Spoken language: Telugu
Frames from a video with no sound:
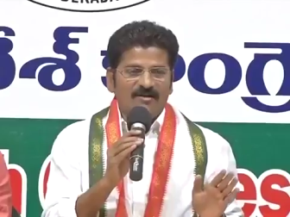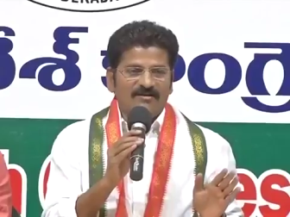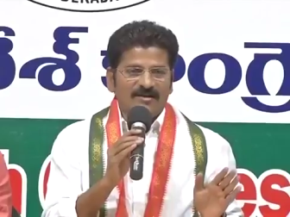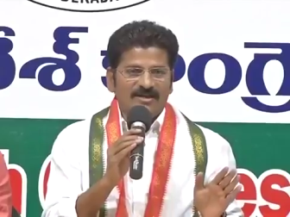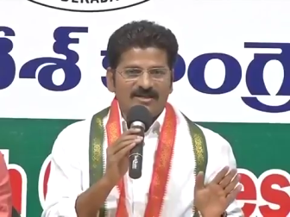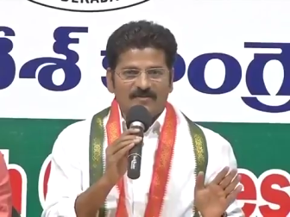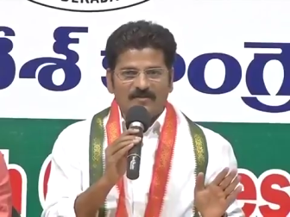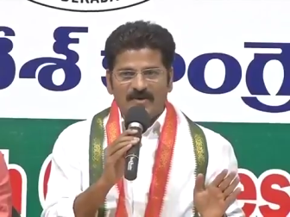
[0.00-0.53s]

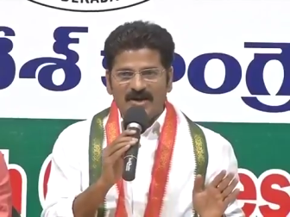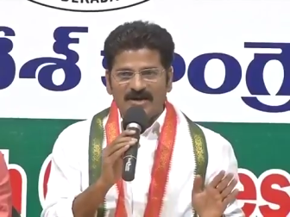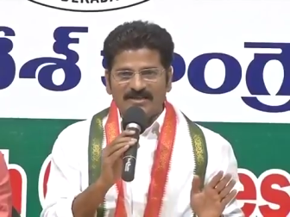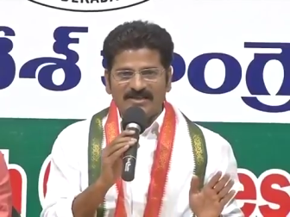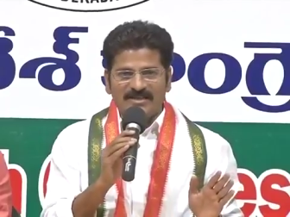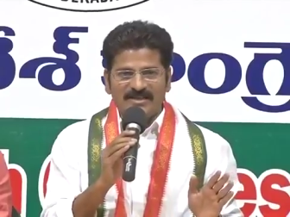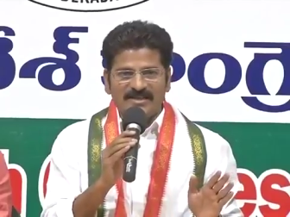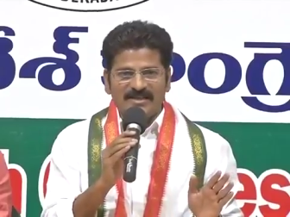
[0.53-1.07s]
కాంగ్రెస్
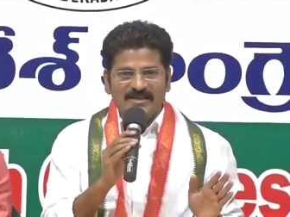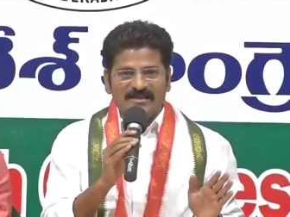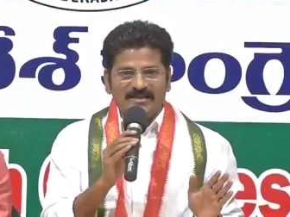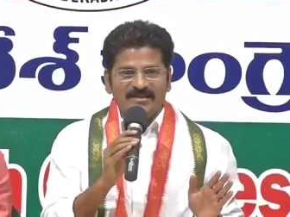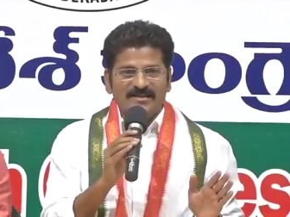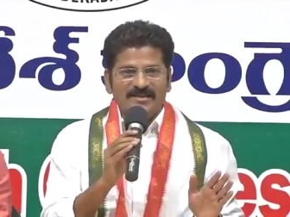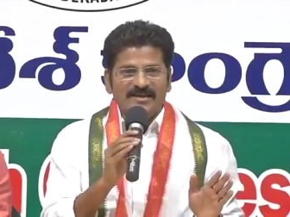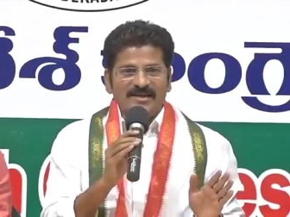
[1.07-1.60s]
పార్టీ
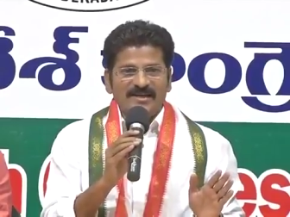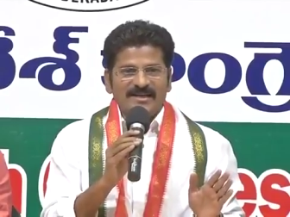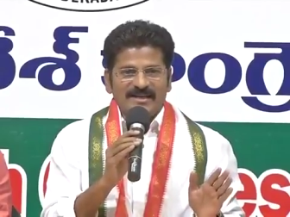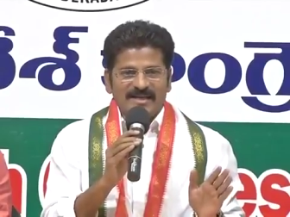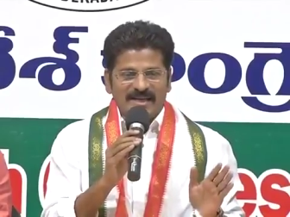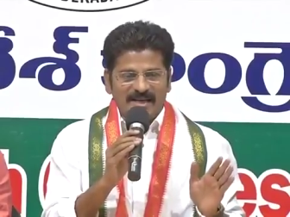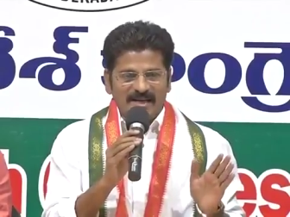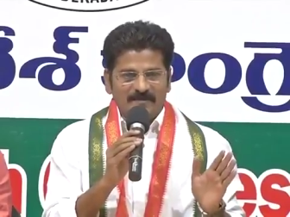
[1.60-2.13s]

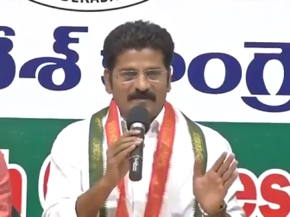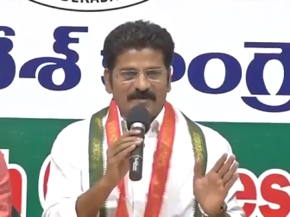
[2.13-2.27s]
ఏ